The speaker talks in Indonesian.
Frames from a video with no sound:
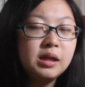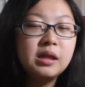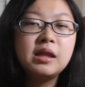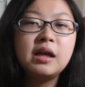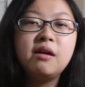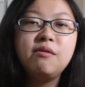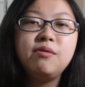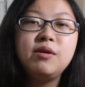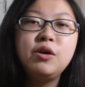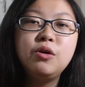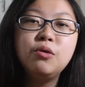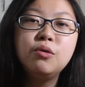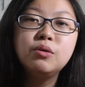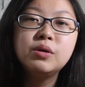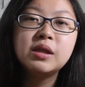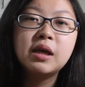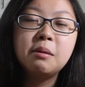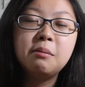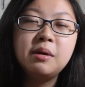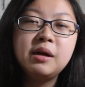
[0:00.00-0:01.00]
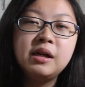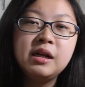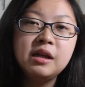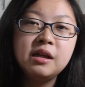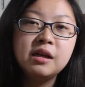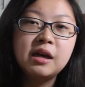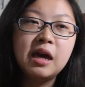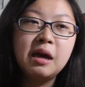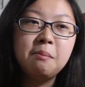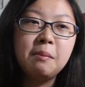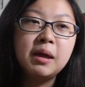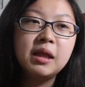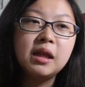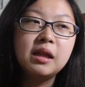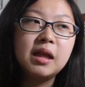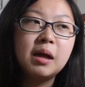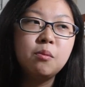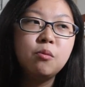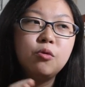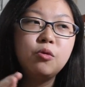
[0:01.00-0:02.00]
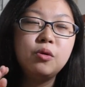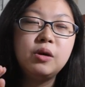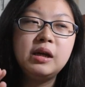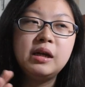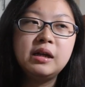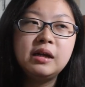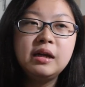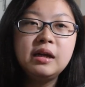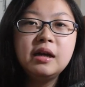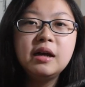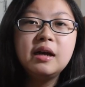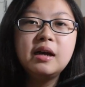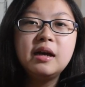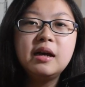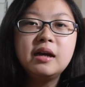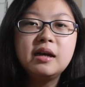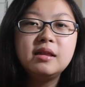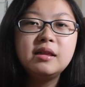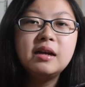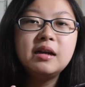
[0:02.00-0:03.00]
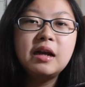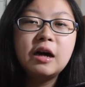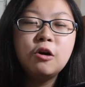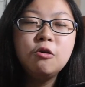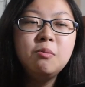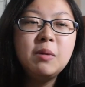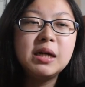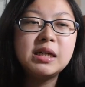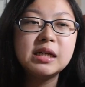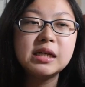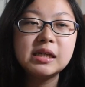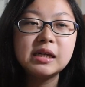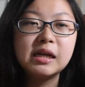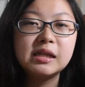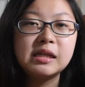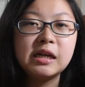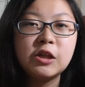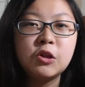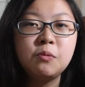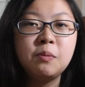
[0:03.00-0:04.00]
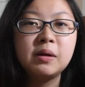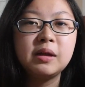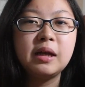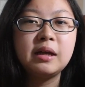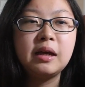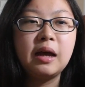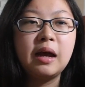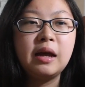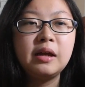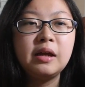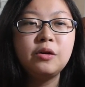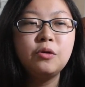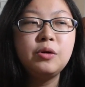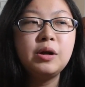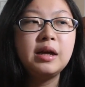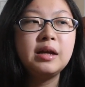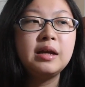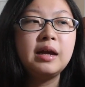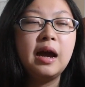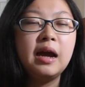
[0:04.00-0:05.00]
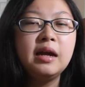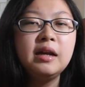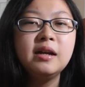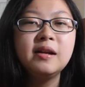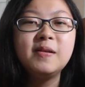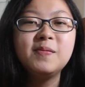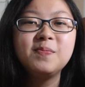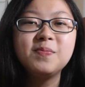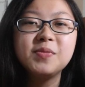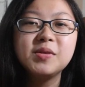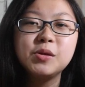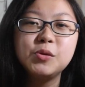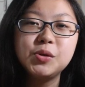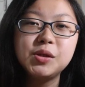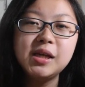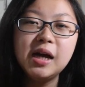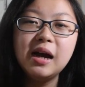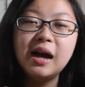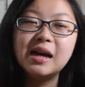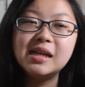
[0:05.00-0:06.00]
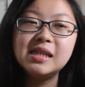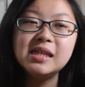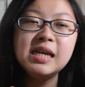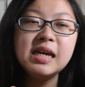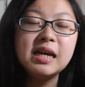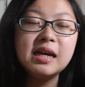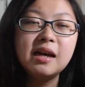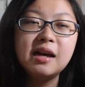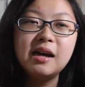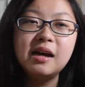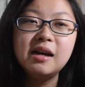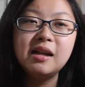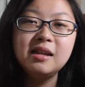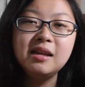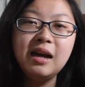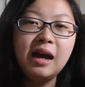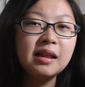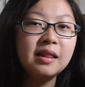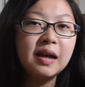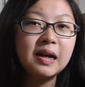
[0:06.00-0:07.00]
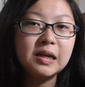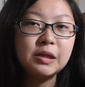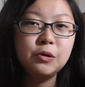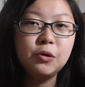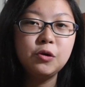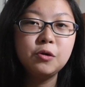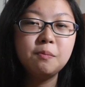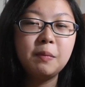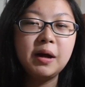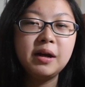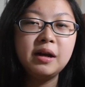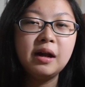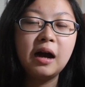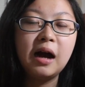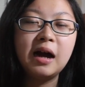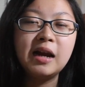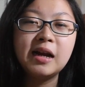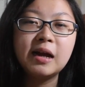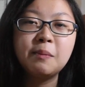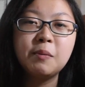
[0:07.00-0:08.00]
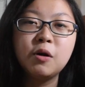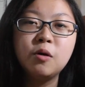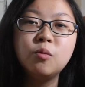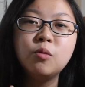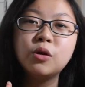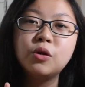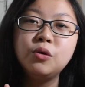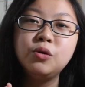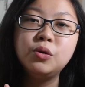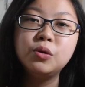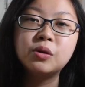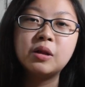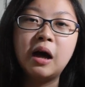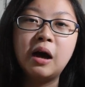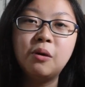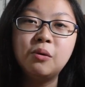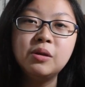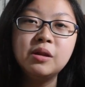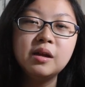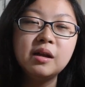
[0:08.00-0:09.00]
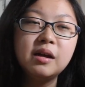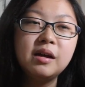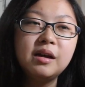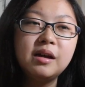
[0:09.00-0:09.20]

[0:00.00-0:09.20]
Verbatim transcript: interview sama Neil Gaiman tentang buku ini. Dan aku baca salah satu pertanyaannya tuh nanyain, susah gak sih lihat dari sudut pandang anak berumur 7 tahun?